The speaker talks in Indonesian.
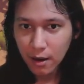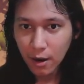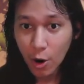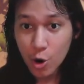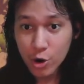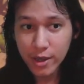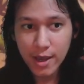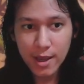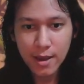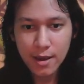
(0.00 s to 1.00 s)

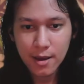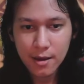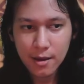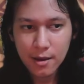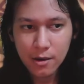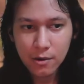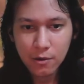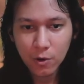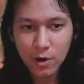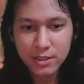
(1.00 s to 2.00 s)
Oke.
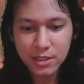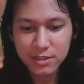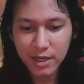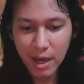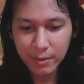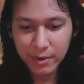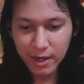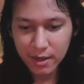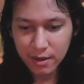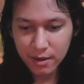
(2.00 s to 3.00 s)
Udah selesai di-upgrade.
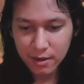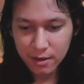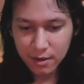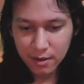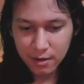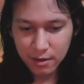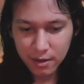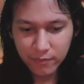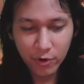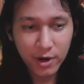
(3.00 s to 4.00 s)

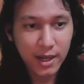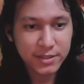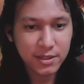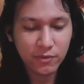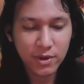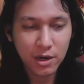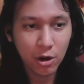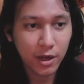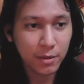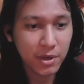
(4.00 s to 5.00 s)
Ini fondasi,
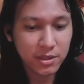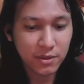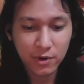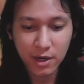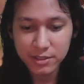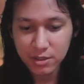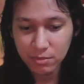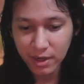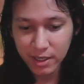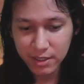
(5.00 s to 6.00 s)
Winroll ini berarti fondasi
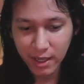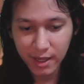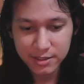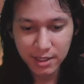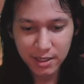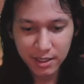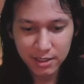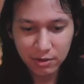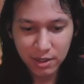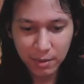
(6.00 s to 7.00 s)
rumah kita ya guys ya. Dan
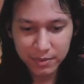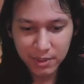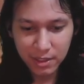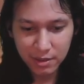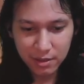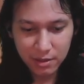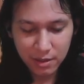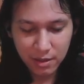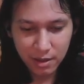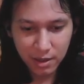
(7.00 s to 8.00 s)
kita udah dapetin,
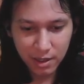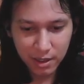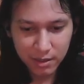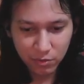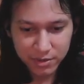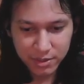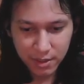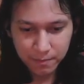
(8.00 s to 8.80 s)
ini ya, udah kelarin quest ya.